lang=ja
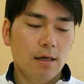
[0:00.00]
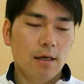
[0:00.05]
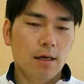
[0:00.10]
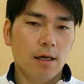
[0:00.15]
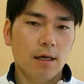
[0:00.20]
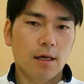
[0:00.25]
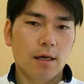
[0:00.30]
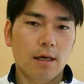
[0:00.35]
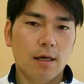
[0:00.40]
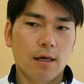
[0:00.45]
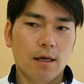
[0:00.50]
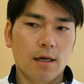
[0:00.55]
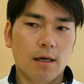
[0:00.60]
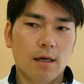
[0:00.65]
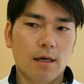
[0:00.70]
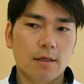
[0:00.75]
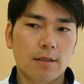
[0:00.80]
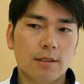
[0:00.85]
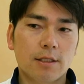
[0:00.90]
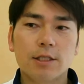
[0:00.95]

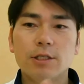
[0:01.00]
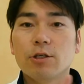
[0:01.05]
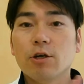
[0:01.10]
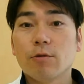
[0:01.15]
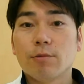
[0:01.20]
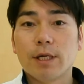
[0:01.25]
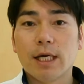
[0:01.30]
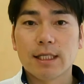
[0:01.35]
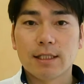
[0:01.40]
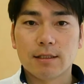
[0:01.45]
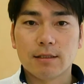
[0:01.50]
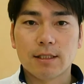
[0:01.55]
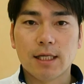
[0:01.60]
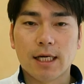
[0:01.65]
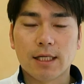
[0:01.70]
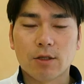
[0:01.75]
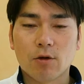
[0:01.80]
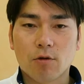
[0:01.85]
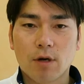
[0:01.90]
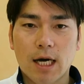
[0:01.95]
えー、水曜日休んだ
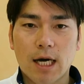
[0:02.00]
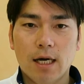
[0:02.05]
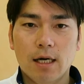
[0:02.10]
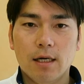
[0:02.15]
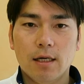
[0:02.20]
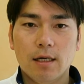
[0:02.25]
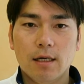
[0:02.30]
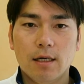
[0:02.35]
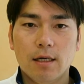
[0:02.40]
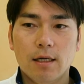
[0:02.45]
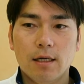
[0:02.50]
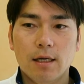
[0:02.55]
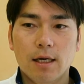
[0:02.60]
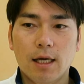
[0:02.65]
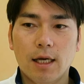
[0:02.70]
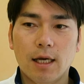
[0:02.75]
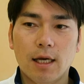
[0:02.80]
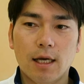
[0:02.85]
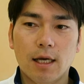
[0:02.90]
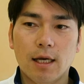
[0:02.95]
りとか、
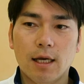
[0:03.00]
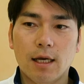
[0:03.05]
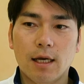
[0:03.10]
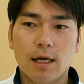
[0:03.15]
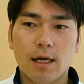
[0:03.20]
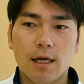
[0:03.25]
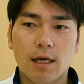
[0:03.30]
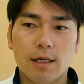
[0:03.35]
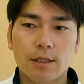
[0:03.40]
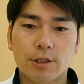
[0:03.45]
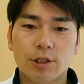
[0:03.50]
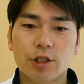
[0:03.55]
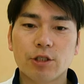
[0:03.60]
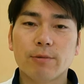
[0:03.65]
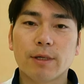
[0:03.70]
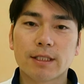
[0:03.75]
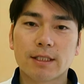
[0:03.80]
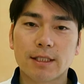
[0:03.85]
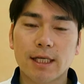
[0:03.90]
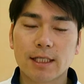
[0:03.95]
えー、週
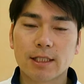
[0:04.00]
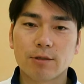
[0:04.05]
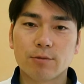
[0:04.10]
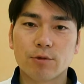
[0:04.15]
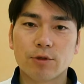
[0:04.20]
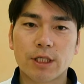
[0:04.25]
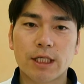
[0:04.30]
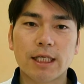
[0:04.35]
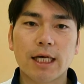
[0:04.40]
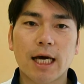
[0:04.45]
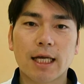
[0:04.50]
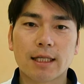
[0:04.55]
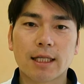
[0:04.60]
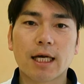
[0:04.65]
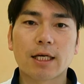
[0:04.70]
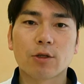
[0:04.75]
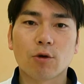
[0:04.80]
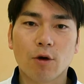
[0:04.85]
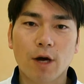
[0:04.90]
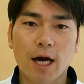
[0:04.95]
末休む日があっ
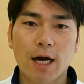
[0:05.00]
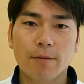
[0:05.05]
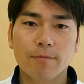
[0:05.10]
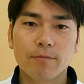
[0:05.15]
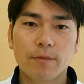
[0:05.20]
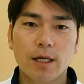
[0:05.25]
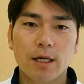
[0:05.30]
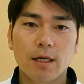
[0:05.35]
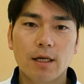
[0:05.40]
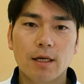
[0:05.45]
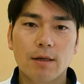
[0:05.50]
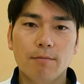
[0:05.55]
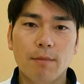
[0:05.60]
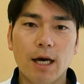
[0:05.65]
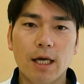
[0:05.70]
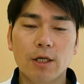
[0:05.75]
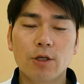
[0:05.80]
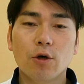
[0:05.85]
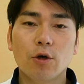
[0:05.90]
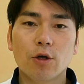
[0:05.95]
たりとか
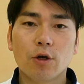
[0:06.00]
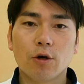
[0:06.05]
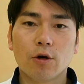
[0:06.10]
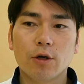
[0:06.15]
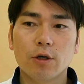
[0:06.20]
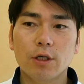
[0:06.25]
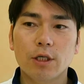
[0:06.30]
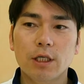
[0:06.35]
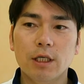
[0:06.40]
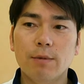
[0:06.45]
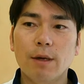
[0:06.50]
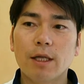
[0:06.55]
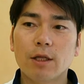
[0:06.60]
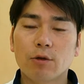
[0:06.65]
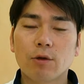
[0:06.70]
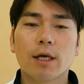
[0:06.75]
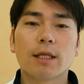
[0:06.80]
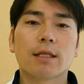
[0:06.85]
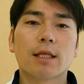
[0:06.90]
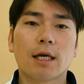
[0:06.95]
まあいろいろ
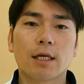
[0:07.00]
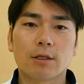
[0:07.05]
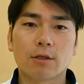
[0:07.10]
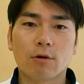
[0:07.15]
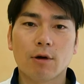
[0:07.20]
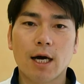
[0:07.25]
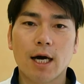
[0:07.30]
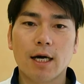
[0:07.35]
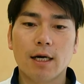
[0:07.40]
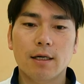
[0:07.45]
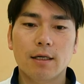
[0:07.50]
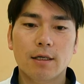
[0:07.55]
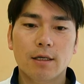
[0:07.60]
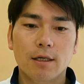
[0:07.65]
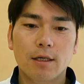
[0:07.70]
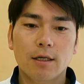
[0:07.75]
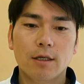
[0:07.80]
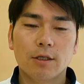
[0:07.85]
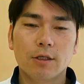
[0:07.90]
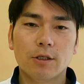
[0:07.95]
イベントやったりとか
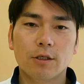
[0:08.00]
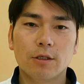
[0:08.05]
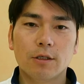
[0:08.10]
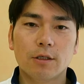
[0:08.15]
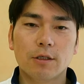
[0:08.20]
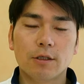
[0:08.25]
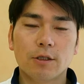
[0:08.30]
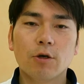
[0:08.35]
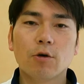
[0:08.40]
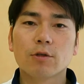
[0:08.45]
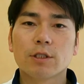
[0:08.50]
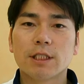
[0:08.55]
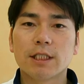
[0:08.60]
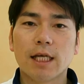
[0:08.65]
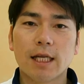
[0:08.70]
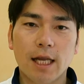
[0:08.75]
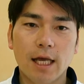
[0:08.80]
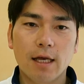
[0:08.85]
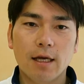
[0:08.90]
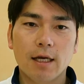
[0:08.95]
行事
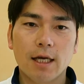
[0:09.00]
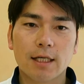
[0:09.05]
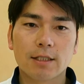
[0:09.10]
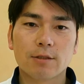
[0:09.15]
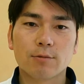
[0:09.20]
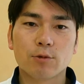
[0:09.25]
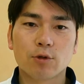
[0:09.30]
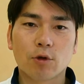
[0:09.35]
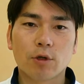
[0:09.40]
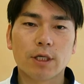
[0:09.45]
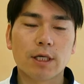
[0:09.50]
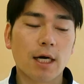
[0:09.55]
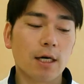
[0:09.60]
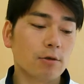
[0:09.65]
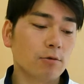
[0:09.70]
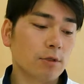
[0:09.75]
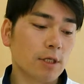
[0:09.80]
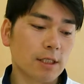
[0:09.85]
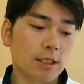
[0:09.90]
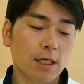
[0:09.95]
でね休む時があ
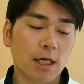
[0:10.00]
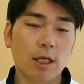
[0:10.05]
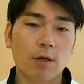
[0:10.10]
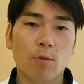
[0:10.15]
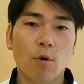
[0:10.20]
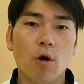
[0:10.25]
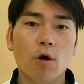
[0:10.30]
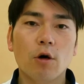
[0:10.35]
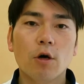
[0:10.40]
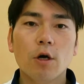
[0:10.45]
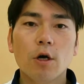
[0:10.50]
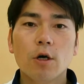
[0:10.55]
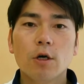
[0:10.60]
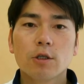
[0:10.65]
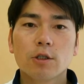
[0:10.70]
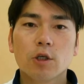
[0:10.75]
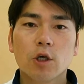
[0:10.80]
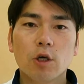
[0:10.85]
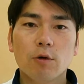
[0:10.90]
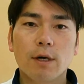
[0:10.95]
るんですけども
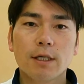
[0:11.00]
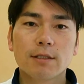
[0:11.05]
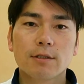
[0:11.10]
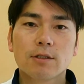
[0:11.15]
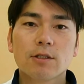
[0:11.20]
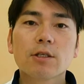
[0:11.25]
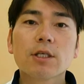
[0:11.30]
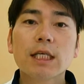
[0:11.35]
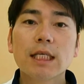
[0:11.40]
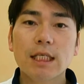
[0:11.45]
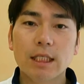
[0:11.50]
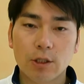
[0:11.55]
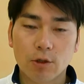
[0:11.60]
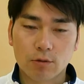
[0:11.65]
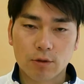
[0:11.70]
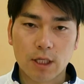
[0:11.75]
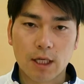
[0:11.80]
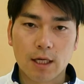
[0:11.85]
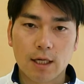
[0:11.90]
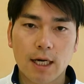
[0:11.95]
それは月に
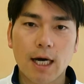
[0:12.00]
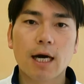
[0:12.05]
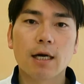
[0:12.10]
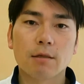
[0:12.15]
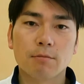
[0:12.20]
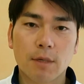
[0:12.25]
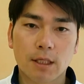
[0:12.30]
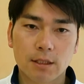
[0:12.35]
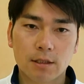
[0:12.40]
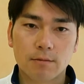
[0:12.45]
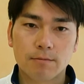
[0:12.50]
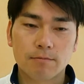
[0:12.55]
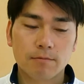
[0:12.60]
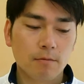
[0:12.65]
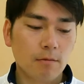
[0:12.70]
よって変わります